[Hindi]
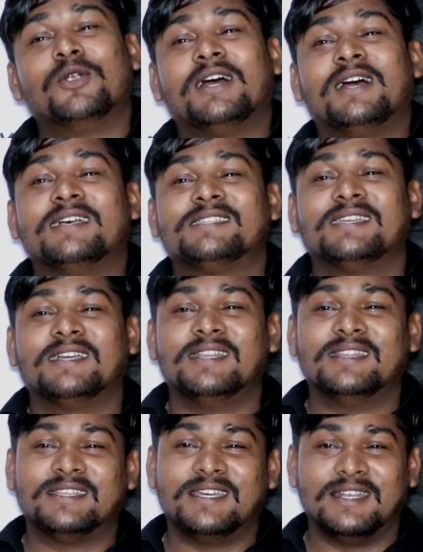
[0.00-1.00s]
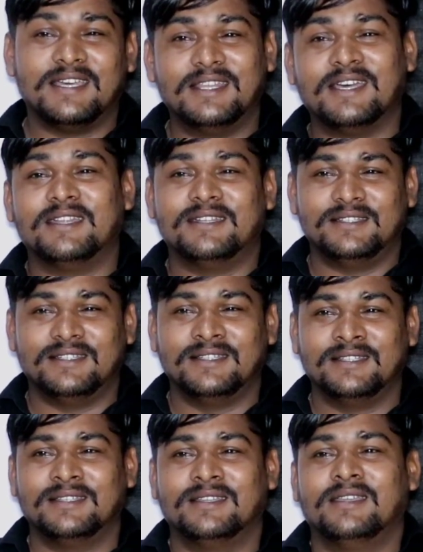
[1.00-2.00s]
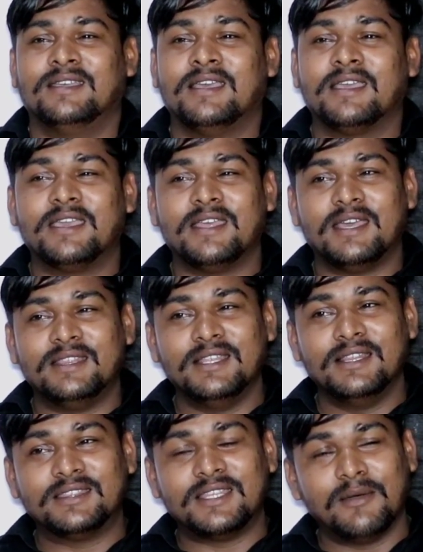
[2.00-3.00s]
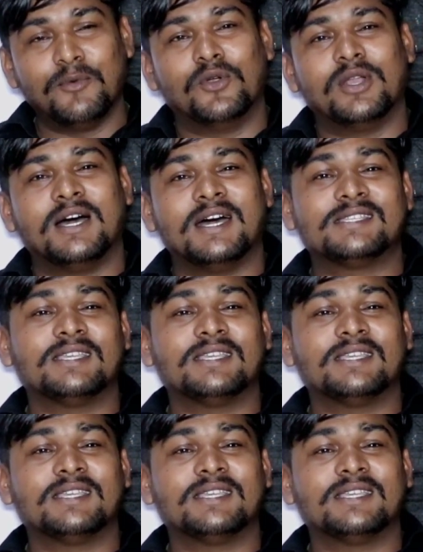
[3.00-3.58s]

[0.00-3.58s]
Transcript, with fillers: बोड़ा सकल तय नादान तेरा दिल तब भोड़ा